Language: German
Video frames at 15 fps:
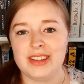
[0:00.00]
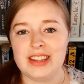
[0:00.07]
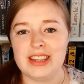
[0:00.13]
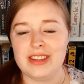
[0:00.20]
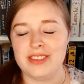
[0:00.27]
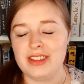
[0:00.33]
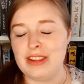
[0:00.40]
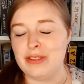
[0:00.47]

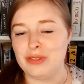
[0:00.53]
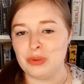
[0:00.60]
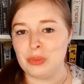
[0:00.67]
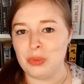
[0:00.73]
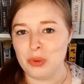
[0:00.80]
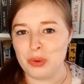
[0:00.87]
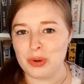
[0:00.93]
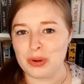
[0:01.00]
die sie so
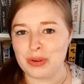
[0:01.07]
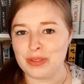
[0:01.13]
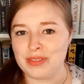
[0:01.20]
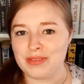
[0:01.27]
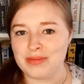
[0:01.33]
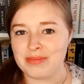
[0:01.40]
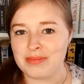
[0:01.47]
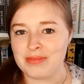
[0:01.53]
mögen
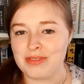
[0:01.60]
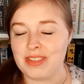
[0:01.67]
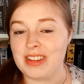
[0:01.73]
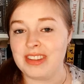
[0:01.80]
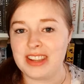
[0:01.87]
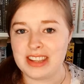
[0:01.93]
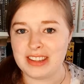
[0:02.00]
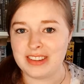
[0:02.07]
wie
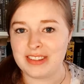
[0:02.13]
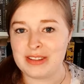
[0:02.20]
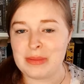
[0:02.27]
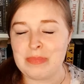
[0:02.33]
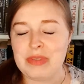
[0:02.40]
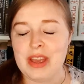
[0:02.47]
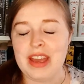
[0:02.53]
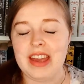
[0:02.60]
sie ist.
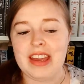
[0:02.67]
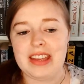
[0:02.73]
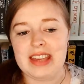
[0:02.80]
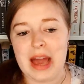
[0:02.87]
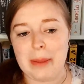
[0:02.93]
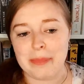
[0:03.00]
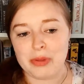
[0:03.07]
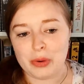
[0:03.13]

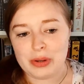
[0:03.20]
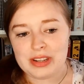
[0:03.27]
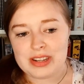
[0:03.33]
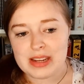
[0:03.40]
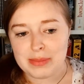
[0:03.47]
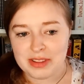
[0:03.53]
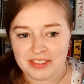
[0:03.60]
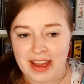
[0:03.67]
Ja, und
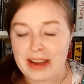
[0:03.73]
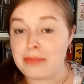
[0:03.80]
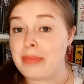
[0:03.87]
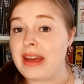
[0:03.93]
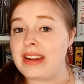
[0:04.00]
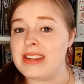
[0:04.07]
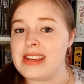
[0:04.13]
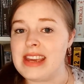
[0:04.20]
im zweiten
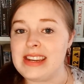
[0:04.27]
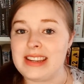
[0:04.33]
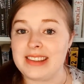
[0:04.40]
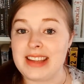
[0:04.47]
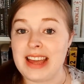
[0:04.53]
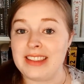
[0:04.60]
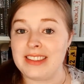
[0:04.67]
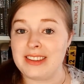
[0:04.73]
Band geht
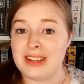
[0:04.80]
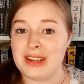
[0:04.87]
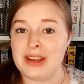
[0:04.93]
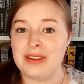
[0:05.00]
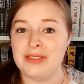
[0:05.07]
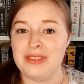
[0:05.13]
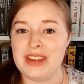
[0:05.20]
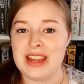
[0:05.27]
das Ganze
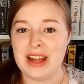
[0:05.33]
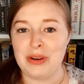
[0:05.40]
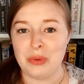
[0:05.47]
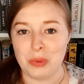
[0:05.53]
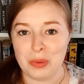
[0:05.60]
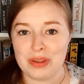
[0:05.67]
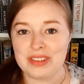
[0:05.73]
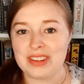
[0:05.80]
wieder
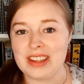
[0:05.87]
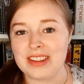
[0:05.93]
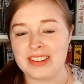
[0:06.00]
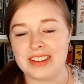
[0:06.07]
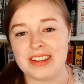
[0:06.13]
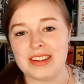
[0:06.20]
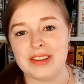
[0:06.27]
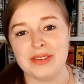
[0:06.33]
los.
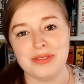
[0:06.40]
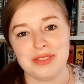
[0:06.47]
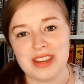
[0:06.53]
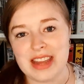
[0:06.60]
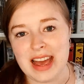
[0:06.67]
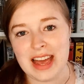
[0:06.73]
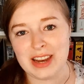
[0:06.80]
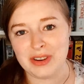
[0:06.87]
Es ist
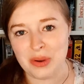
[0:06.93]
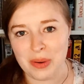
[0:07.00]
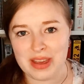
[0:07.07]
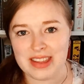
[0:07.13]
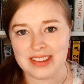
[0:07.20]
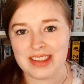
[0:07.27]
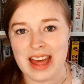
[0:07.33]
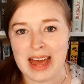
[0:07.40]
wieder ein
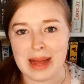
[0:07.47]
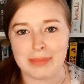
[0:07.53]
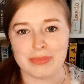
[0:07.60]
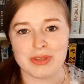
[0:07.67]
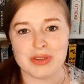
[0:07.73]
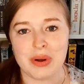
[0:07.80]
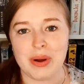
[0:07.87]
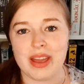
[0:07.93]
neues
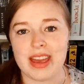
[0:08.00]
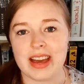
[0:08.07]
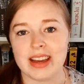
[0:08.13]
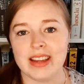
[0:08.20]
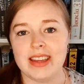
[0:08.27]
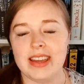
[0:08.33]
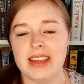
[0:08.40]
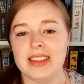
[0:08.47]

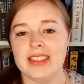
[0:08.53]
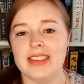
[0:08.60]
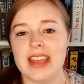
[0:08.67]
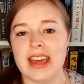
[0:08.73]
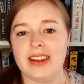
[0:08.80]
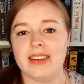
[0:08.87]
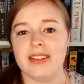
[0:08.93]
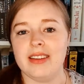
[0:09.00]
Abenteuer,
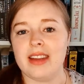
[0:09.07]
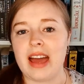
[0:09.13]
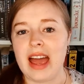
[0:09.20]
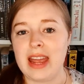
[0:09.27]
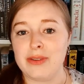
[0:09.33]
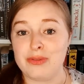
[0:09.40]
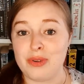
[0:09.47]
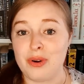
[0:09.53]
denn
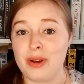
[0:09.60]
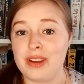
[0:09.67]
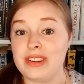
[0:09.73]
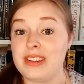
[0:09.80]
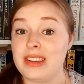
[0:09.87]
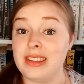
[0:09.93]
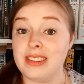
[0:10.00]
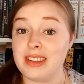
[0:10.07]
ein
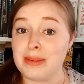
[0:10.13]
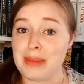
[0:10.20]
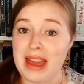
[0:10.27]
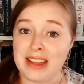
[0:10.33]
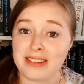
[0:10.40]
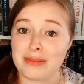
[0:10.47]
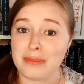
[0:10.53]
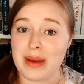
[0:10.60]
Freund, den sie im
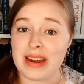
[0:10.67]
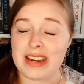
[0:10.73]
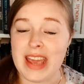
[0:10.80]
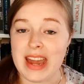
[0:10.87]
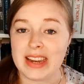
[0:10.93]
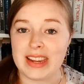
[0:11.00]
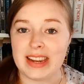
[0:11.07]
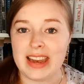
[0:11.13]
ersten Band
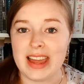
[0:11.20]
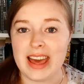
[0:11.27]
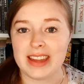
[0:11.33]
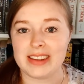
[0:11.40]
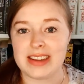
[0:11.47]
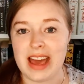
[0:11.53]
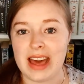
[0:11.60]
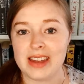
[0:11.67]

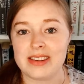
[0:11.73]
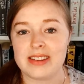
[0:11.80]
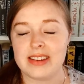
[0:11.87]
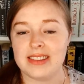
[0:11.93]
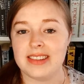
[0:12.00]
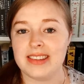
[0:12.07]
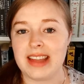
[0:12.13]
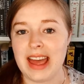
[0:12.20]
kennengelernt hat,
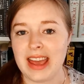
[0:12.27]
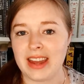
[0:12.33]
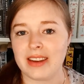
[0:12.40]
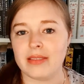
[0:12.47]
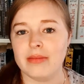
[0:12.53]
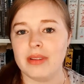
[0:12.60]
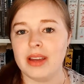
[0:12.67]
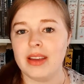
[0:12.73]
das ist
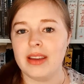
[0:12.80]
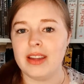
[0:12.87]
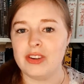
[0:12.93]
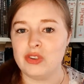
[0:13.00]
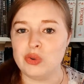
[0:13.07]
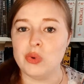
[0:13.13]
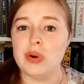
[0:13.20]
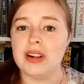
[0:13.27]
ein
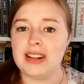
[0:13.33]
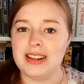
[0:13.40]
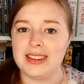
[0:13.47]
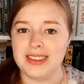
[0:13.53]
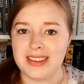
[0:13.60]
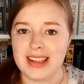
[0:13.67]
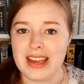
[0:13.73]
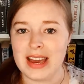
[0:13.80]

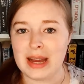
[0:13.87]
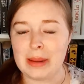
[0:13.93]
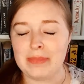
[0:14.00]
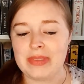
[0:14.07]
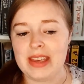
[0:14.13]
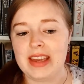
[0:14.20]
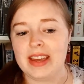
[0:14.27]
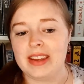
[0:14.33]
Dunkelseher,
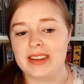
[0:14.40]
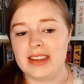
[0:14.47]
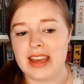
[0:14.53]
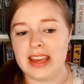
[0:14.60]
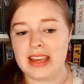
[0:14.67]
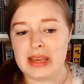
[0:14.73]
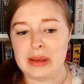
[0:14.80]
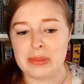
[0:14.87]

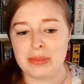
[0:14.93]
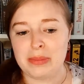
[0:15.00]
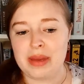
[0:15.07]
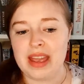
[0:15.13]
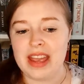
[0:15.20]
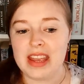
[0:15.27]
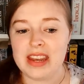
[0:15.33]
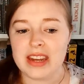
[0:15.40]
der eben
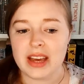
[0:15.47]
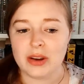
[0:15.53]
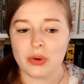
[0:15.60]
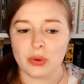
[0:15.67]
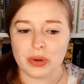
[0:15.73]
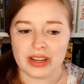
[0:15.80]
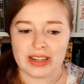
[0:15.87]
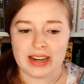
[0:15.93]

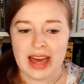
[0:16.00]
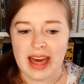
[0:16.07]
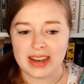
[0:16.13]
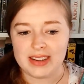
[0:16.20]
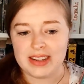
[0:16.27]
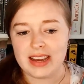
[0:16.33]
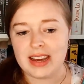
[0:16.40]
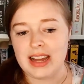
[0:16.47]
Erinnerungen
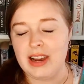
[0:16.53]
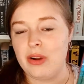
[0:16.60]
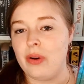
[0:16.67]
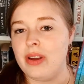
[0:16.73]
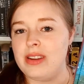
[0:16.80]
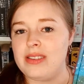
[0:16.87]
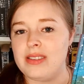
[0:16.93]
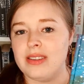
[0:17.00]
anderer
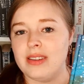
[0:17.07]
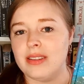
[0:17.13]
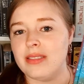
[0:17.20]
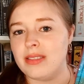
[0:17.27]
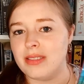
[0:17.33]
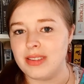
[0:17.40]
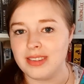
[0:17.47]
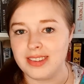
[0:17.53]
Leute
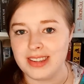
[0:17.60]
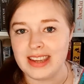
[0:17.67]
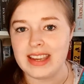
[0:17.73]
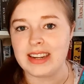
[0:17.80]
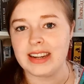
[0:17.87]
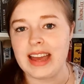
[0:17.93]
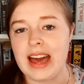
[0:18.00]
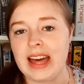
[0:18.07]

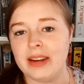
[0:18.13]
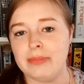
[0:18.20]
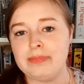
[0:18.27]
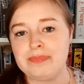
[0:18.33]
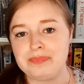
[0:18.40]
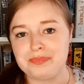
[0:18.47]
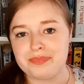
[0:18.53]
sehen kann,